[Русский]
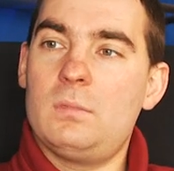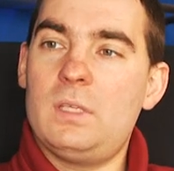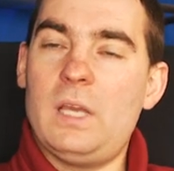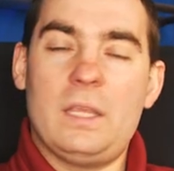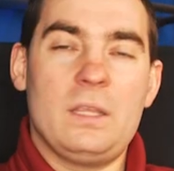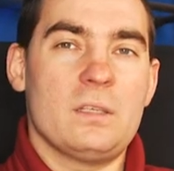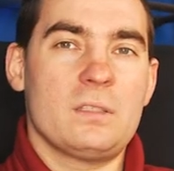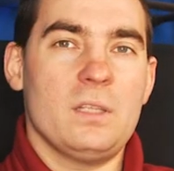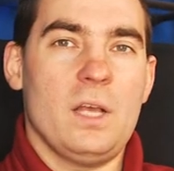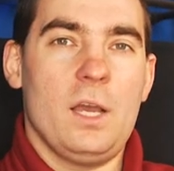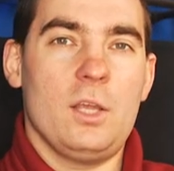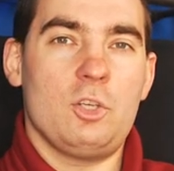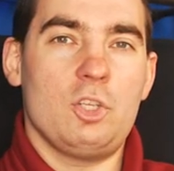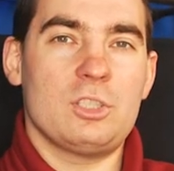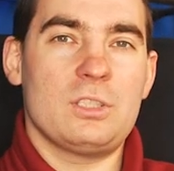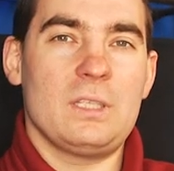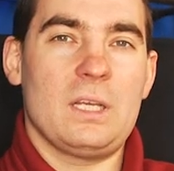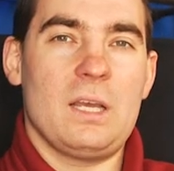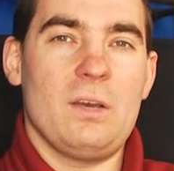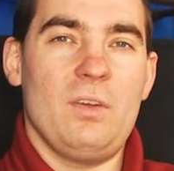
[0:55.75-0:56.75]
Я не знаю,
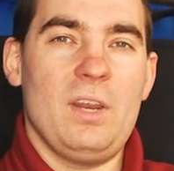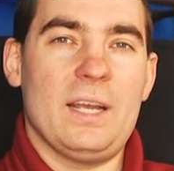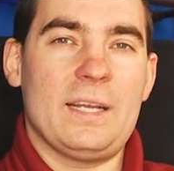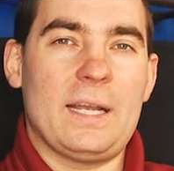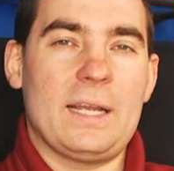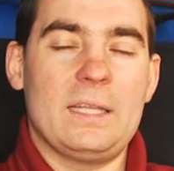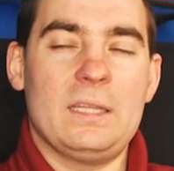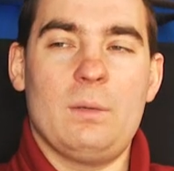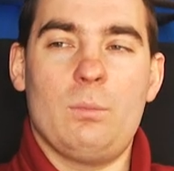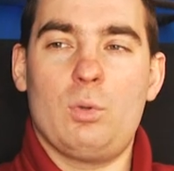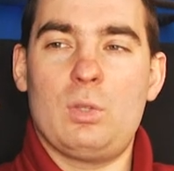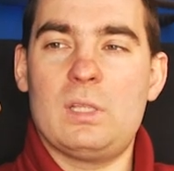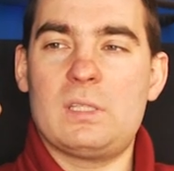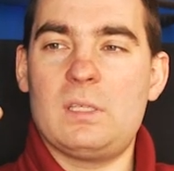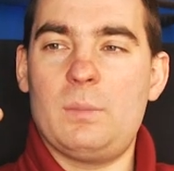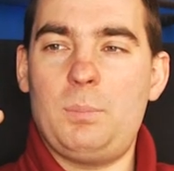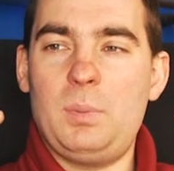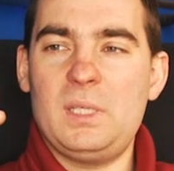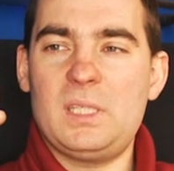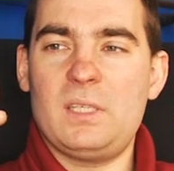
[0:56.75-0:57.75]
честно говоря, как она будет
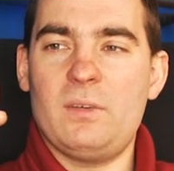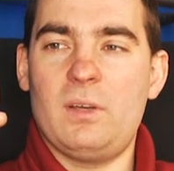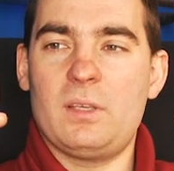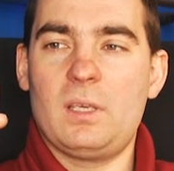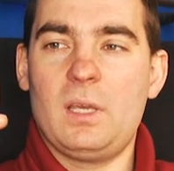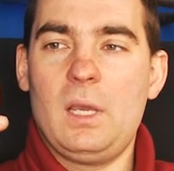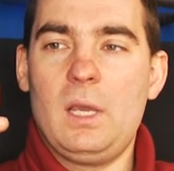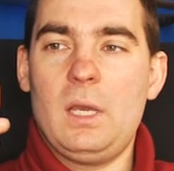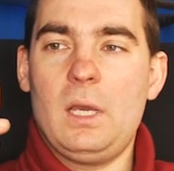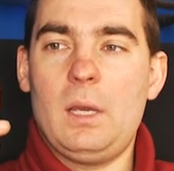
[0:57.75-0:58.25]
записывать,